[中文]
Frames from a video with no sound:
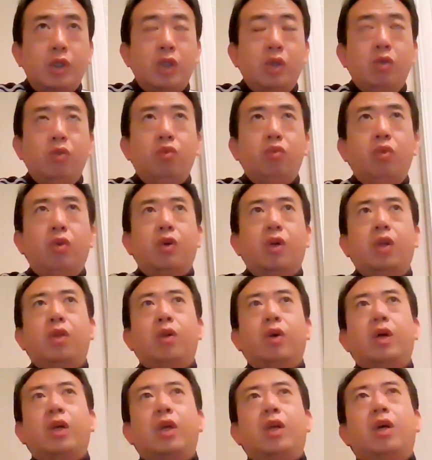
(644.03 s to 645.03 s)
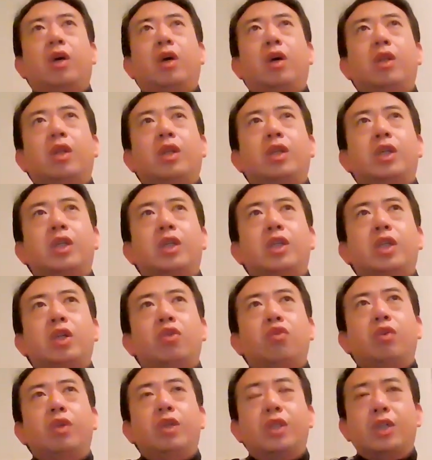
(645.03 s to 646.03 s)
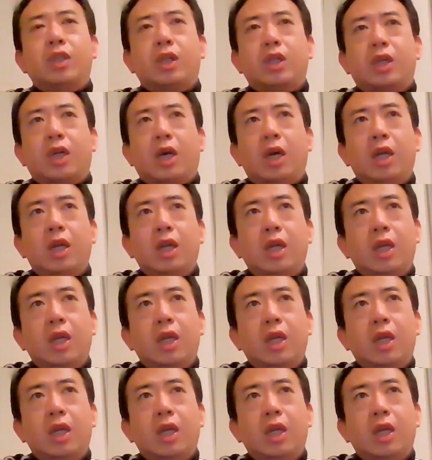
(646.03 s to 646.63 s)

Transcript: 京都有很多很好的，像清水寺上，